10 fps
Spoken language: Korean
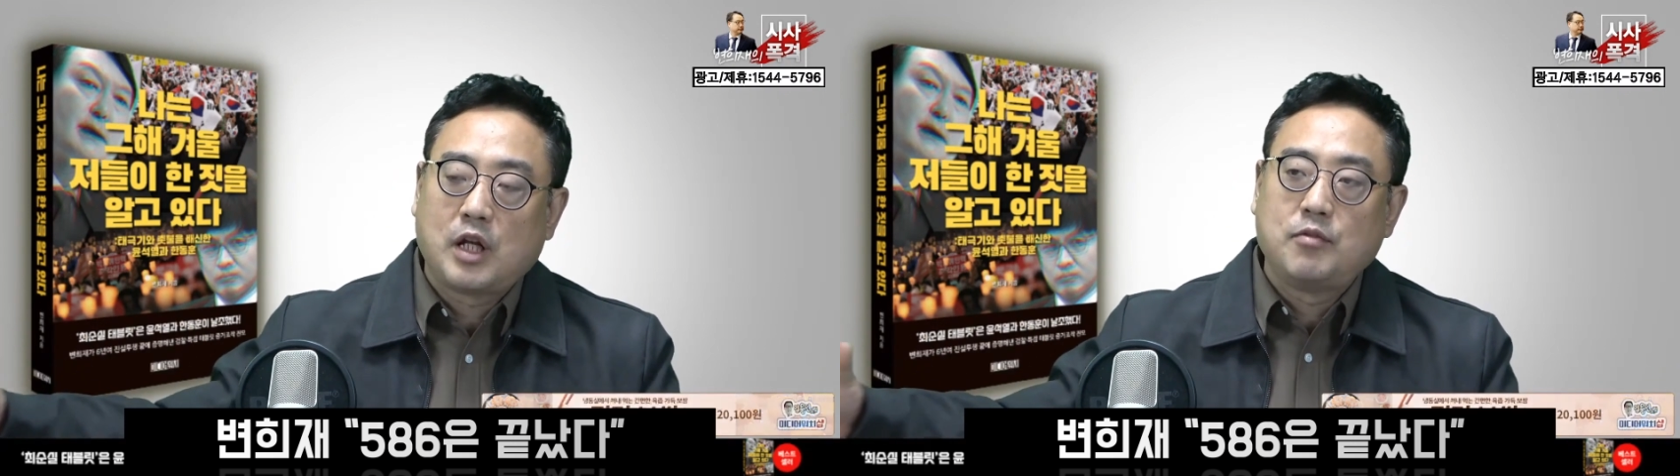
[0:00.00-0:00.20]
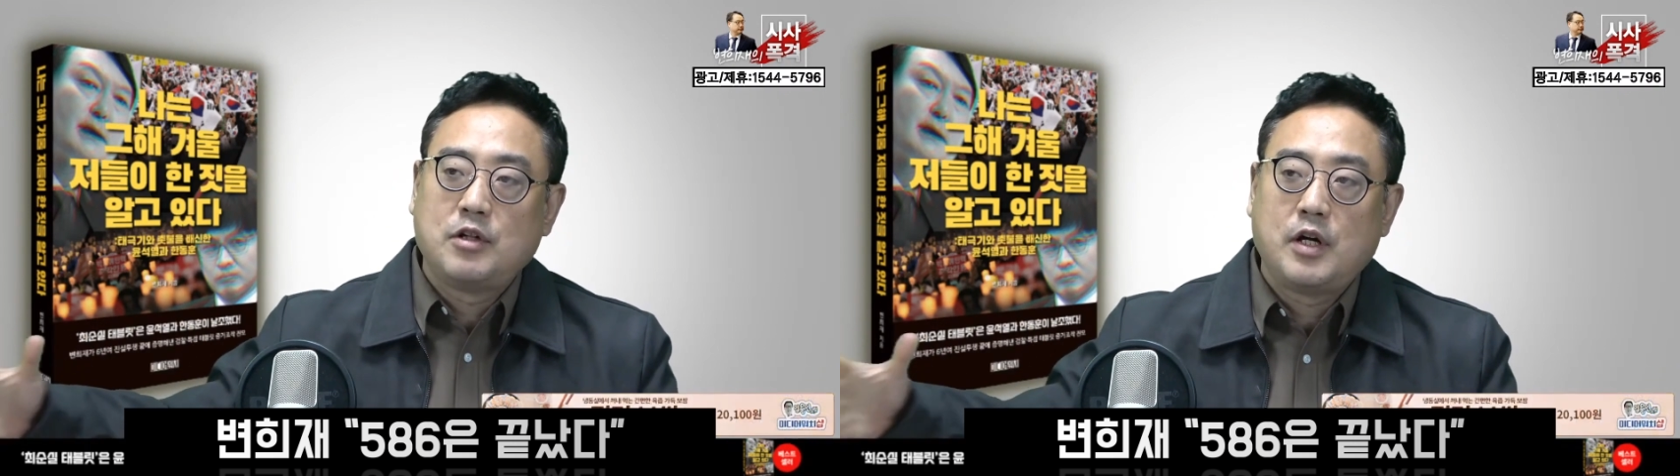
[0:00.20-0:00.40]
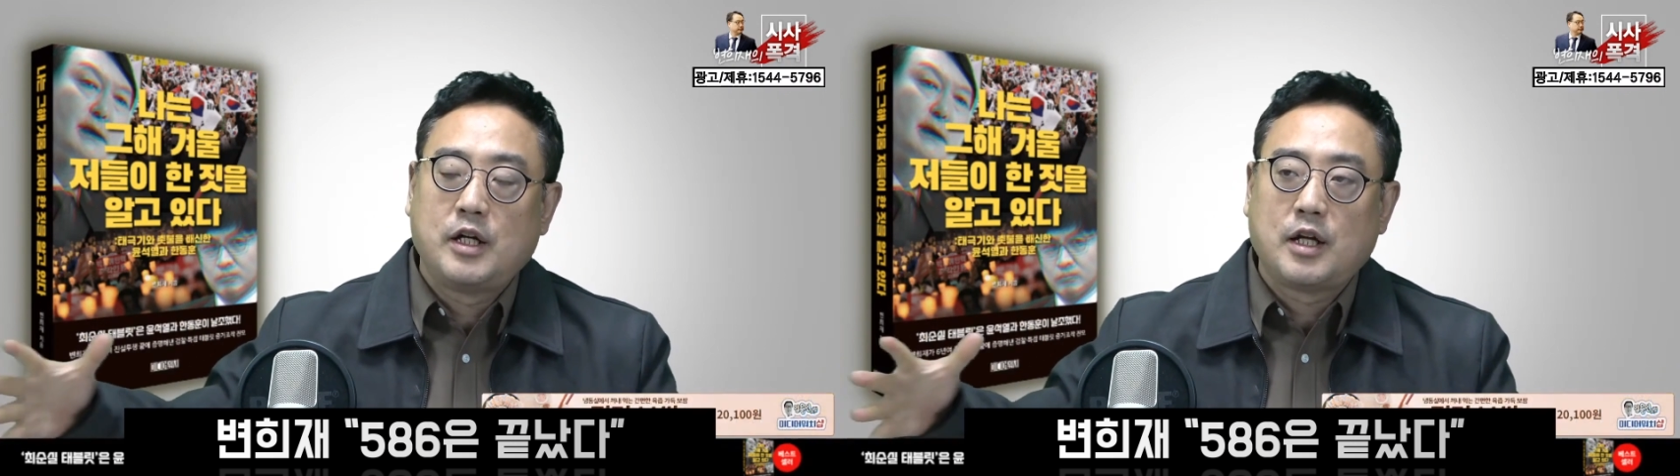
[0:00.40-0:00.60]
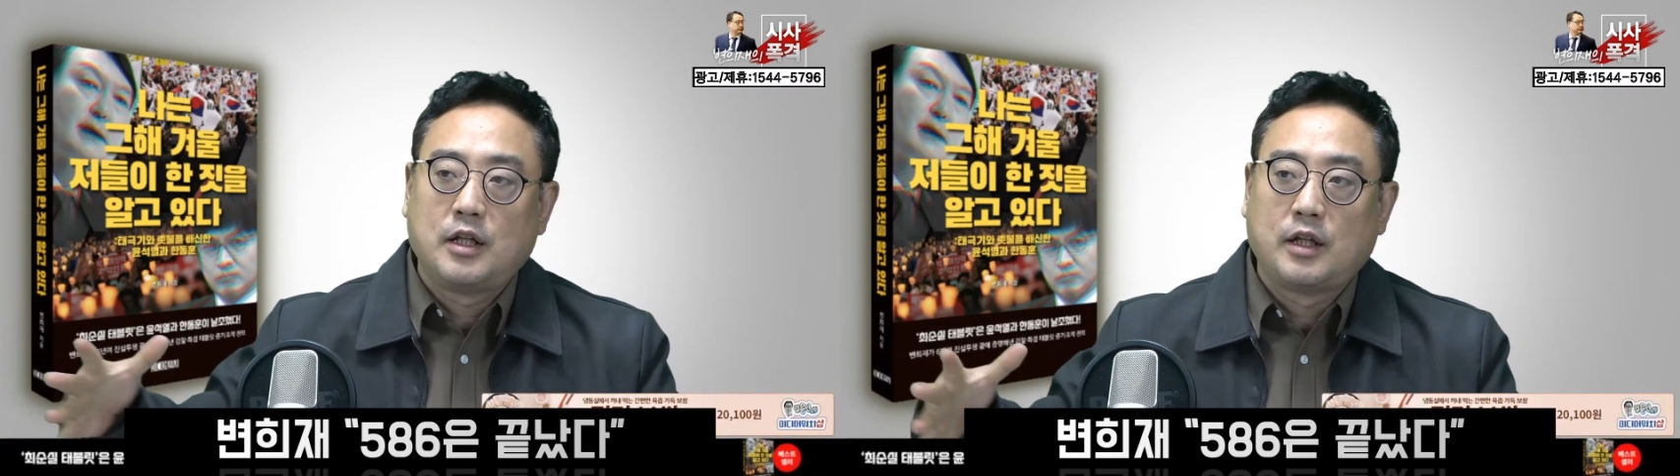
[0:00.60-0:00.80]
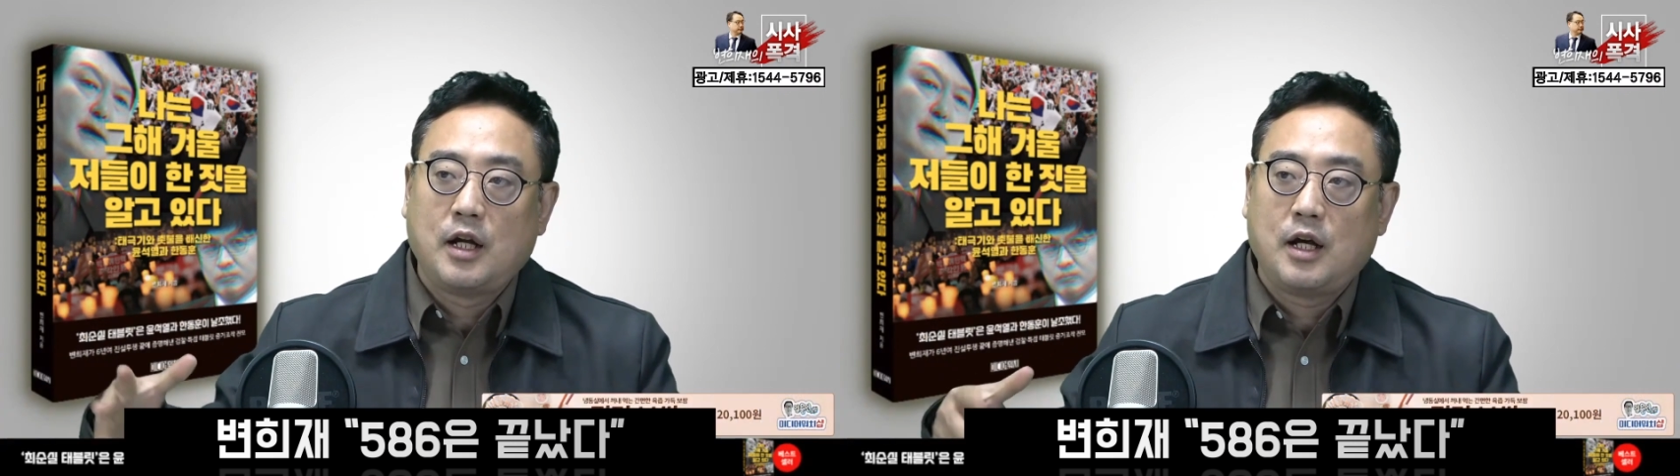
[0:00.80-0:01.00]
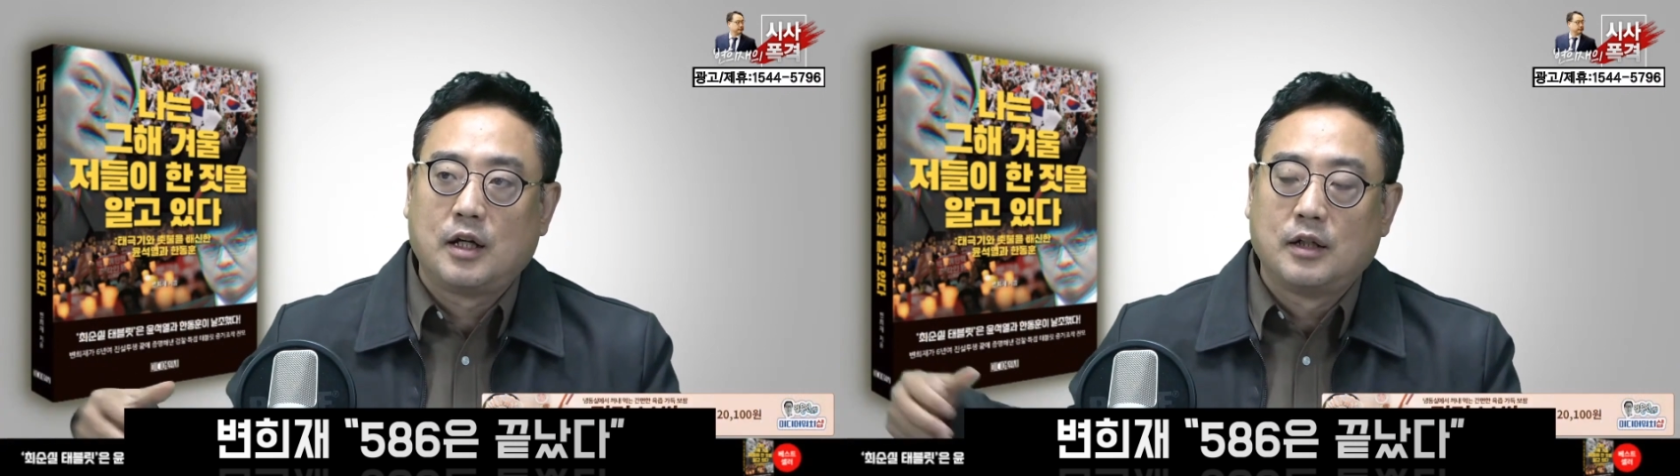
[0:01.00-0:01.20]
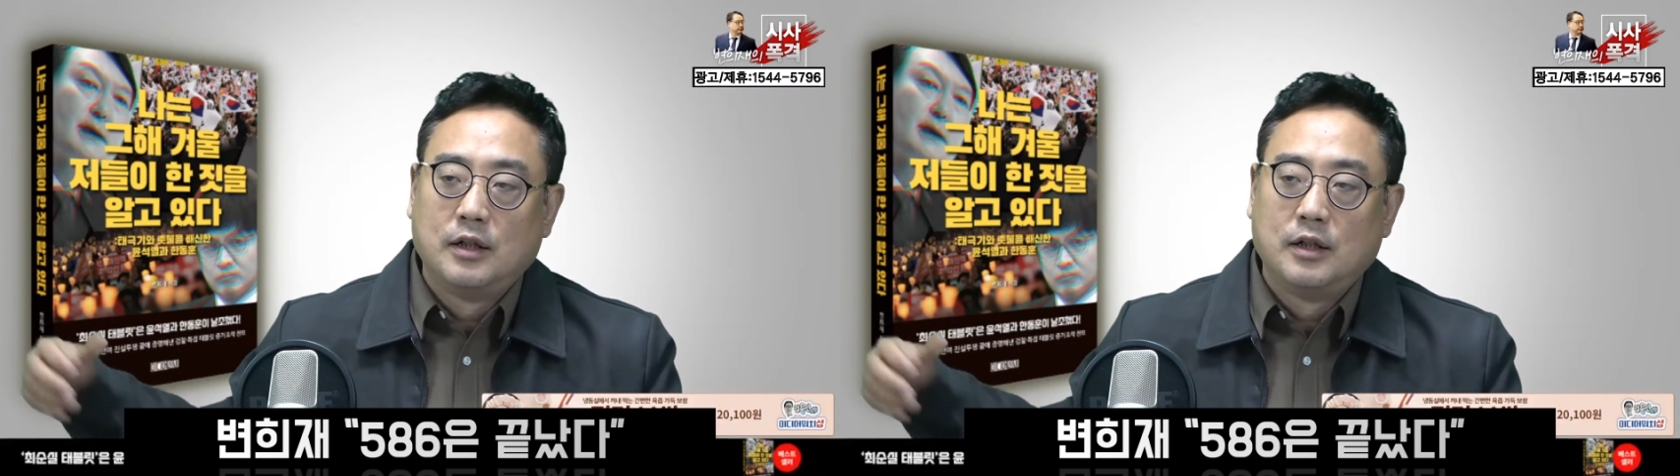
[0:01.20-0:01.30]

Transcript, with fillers: 사람들과 얘기할 때랑